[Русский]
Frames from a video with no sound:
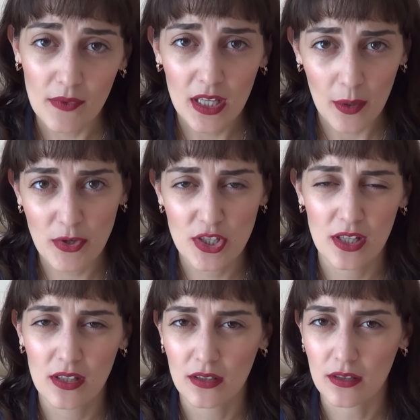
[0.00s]
я
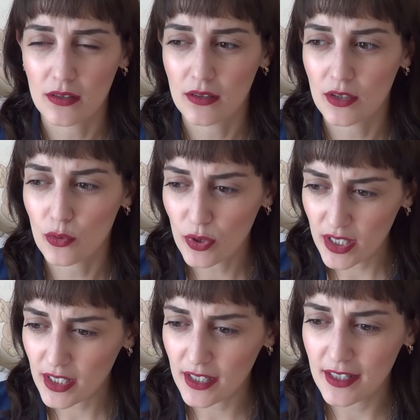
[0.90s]
прочитала и
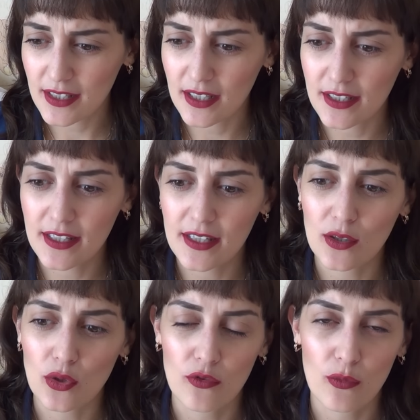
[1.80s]
другие какие-то книги,
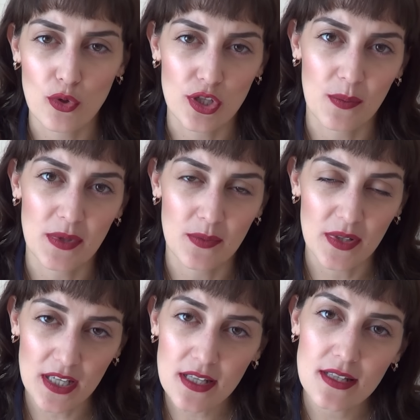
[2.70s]
которые вы можете
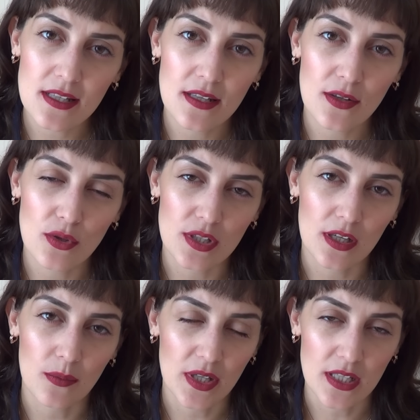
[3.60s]
посмотреть, если зайдете
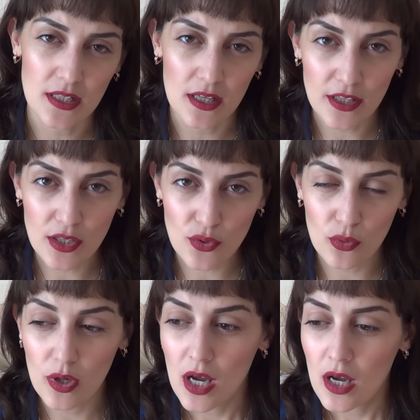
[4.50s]
ко мне на
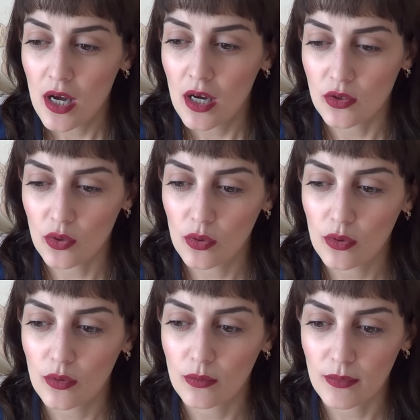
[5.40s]
страничку.
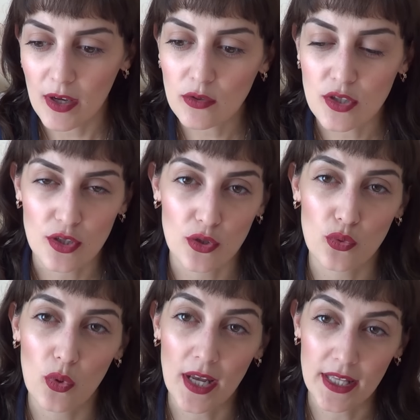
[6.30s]
Но я вот
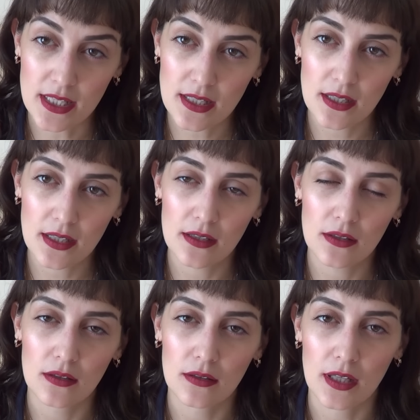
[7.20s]
расскажу о
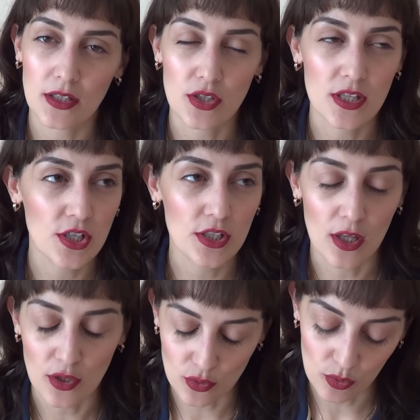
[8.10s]
нескольких, я даже не
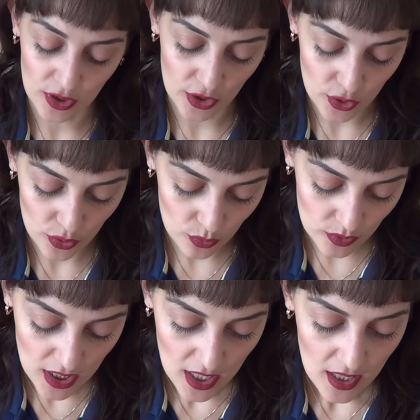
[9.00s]
считала, сколько их штук.